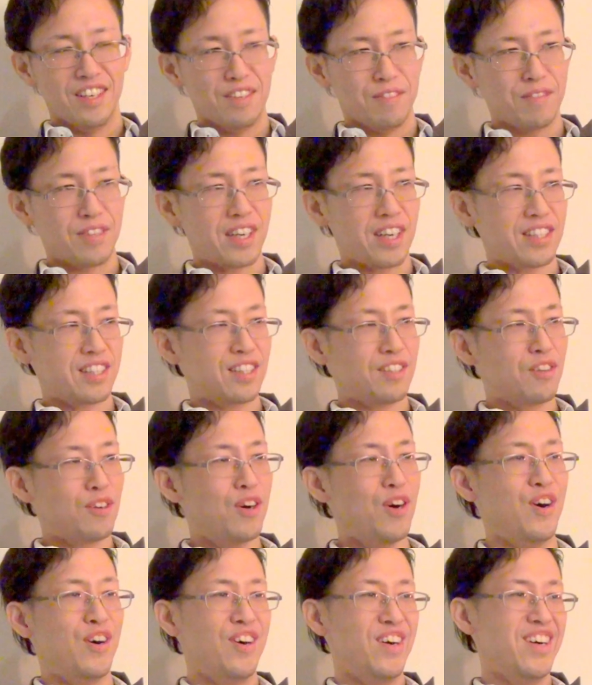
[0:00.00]
昔
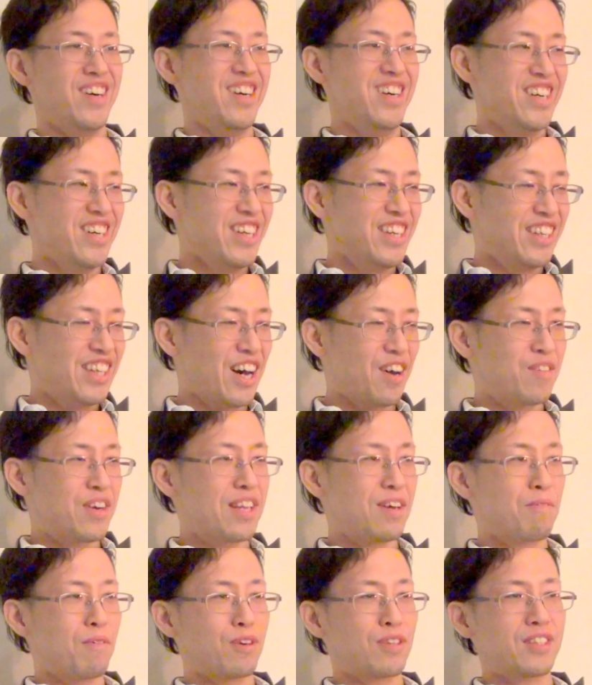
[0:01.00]
のダメ
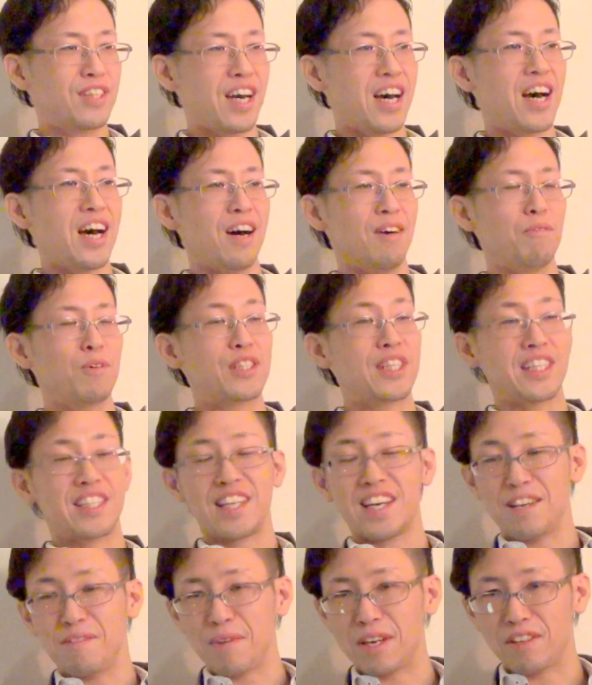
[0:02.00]
な僕がもしかし
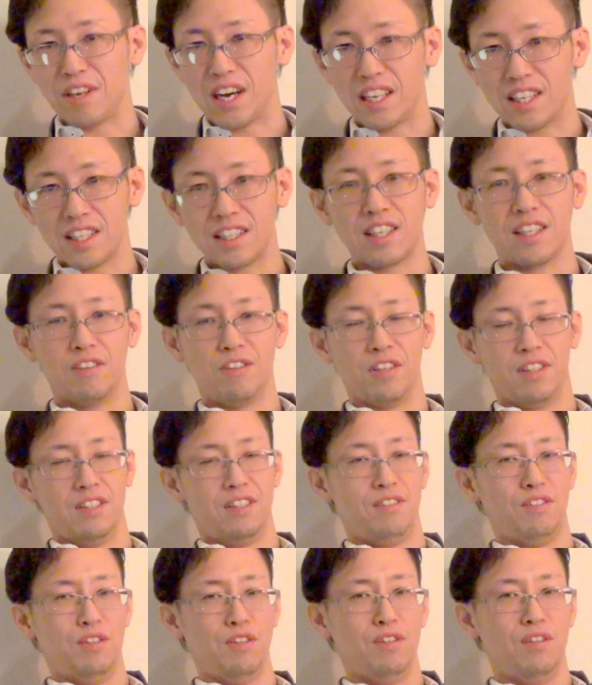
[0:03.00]
たら今のあなたなわけ
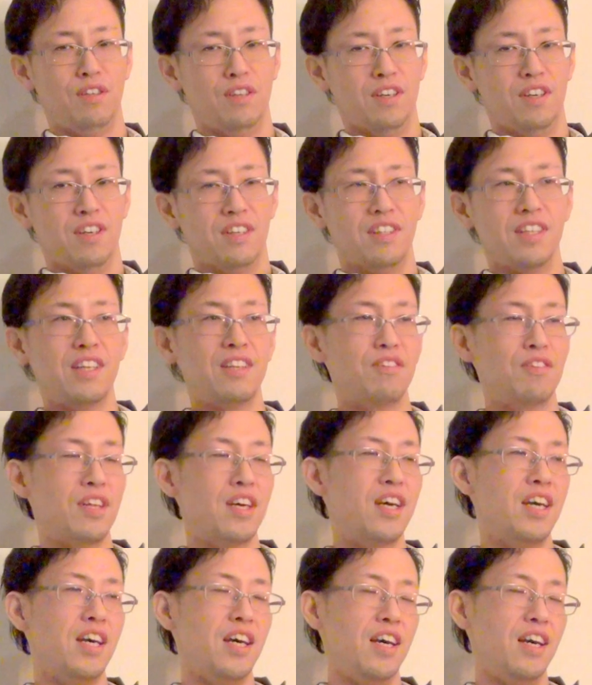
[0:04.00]
ですよ。なの
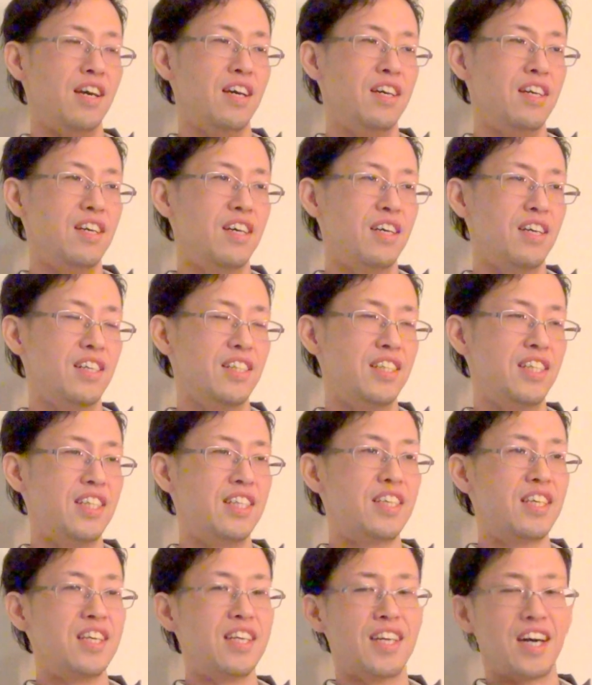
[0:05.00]
で
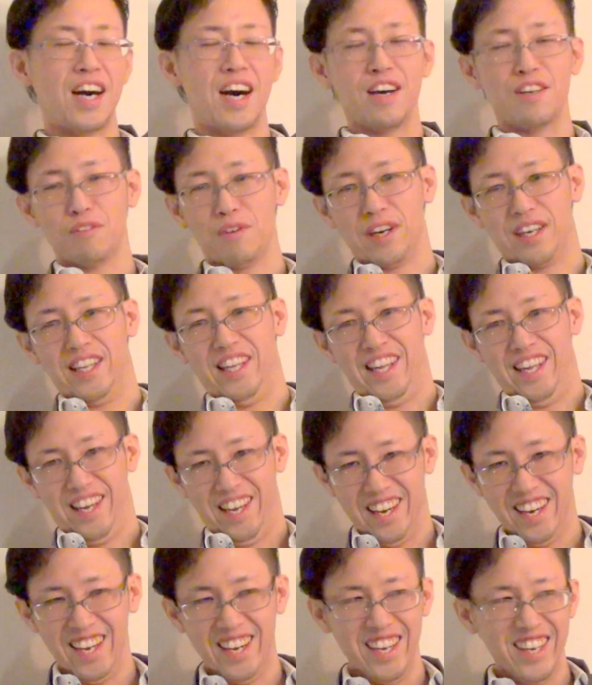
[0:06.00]
親近感あるわけ
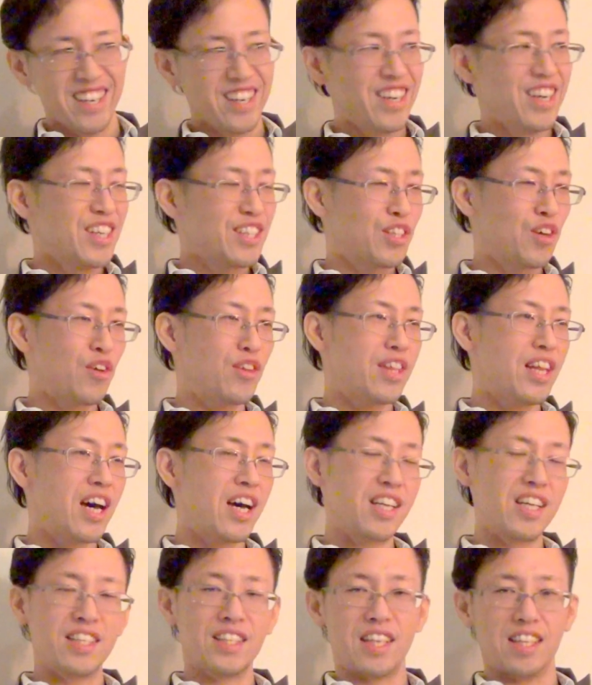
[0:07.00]
でそん
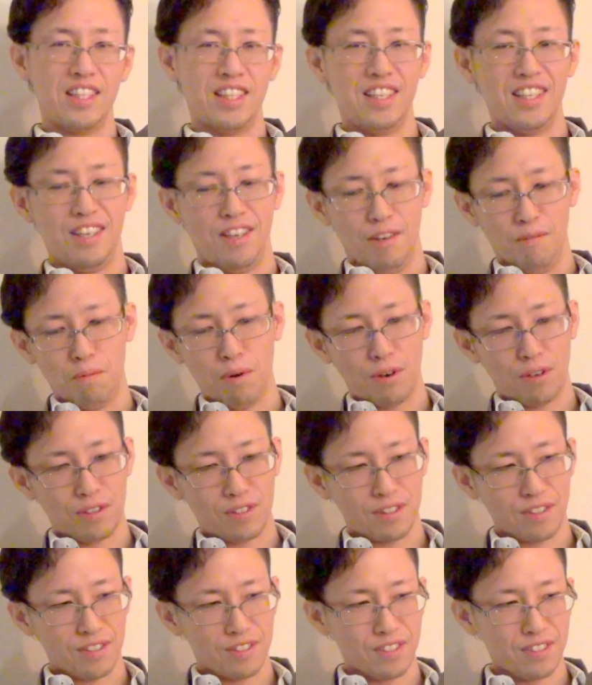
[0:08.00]
なあなたに
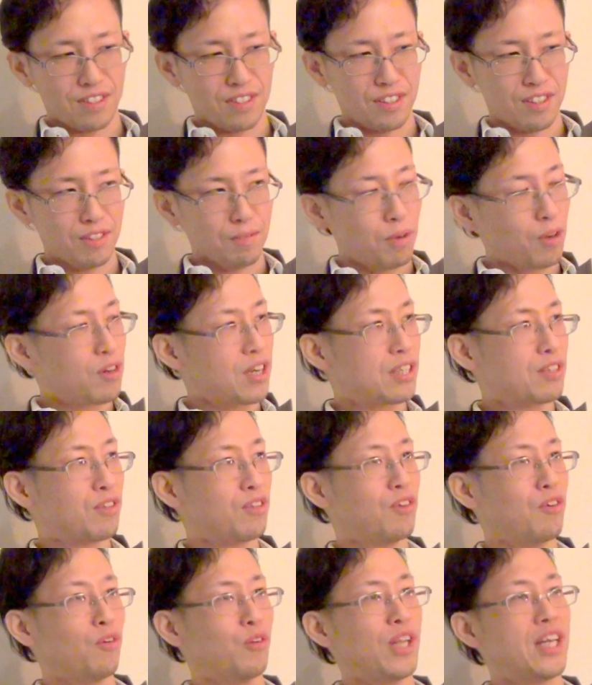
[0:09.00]
僕僕は
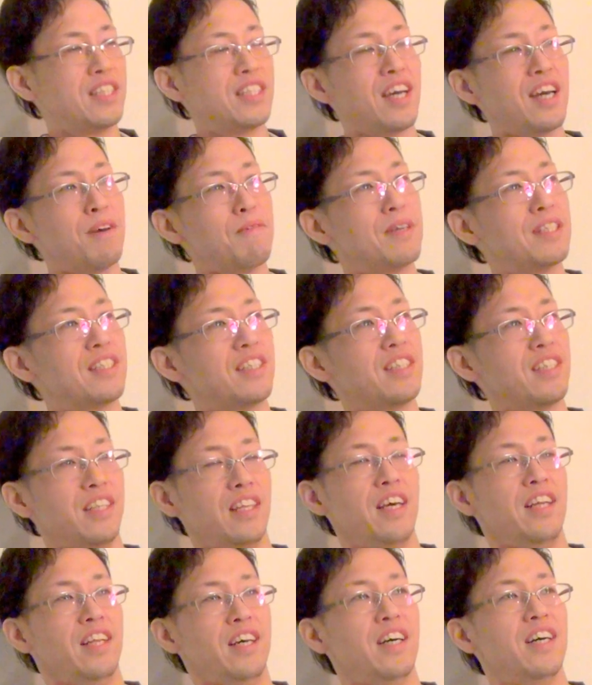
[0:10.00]
その同じ過ち
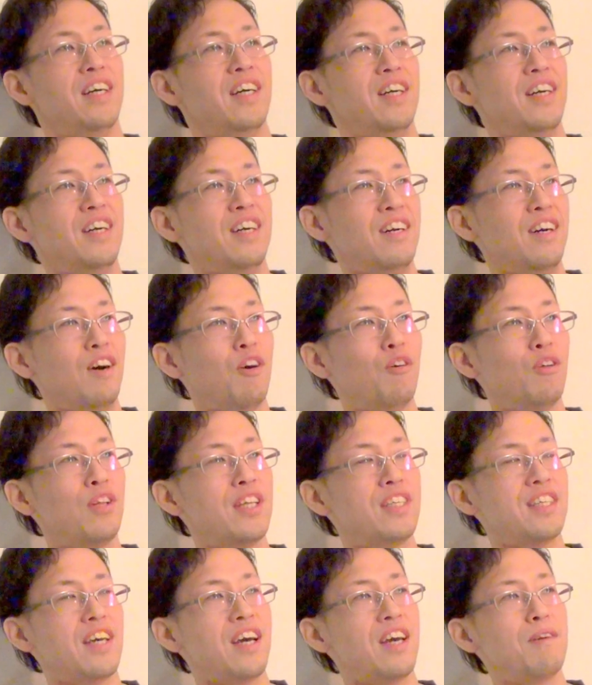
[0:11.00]
じゃないな、
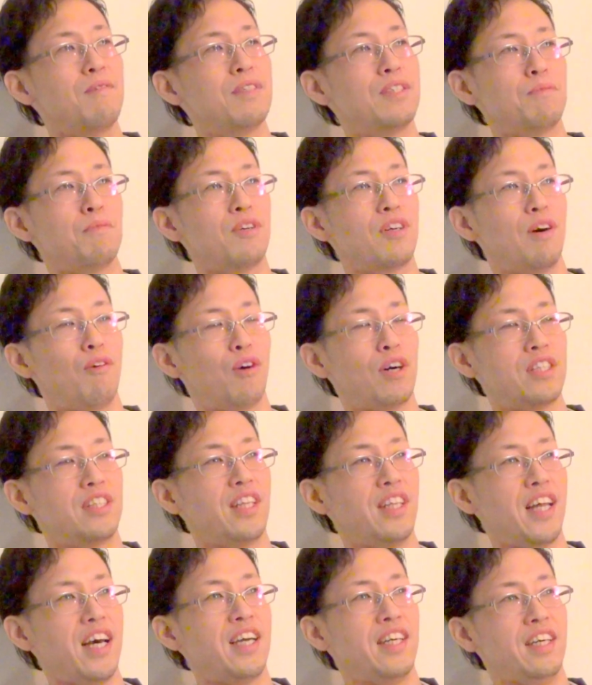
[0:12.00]
同じ過ち僕は犯し
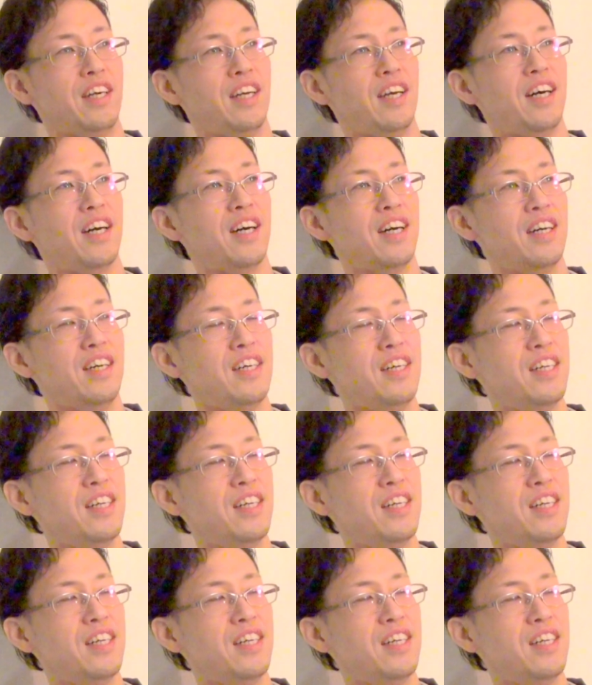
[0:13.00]
てないから、